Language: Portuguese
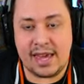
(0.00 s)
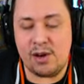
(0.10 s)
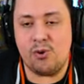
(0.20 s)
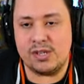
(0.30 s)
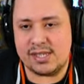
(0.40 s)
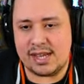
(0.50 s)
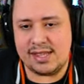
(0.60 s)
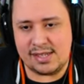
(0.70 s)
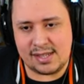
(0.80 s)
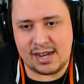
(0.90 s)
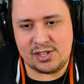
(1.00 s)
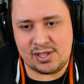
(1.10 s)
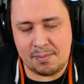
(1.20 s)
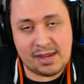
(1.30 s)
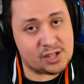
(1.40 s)
quem gostar desse traje
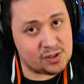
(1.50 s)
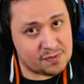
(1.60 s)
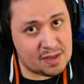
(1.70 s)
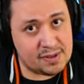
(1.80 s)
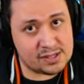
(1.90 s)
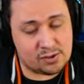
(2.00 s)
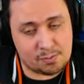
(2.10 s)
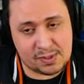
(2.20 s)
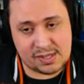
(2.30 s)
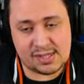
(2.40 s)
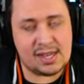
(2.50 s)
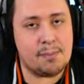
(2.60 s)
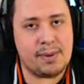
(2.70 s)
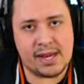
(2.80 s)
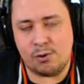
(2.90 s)
também e tiver a versão do PC,
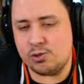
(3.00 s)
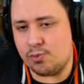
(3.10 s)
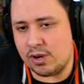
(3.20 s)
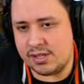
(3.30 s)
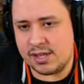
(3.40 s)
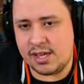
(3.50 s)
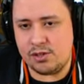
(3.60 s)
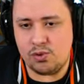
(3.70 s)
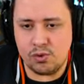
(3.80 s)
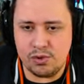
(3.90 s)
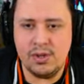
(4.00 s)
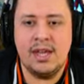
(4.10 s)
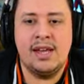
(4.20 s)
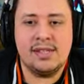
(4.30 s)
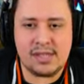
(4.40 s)
aplicar os mods aí e tudo,
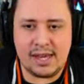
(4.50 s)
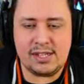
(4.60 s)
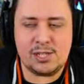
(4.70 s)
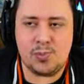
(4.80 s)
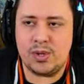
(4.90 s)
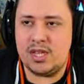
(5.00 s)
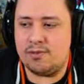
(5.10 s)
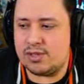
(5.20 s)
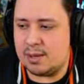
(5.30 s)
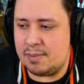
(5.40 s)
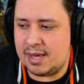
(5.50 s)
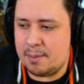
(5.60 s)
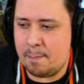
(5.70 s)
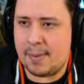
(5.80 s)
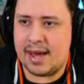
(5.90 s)
tem disponível
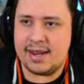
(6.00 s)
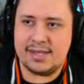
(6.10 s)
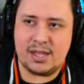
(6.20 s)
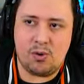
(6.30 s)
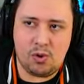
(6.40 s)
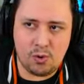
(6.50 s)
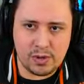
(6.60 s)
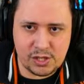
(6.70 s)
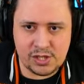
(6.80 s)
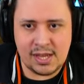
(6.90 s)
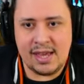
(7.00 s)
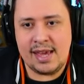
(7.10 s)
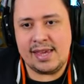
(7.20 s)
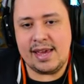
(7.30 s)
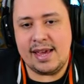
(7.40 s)
também para download.
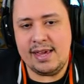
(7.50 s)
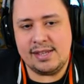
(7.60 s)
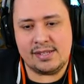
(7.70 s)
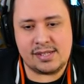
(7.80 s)
E aí,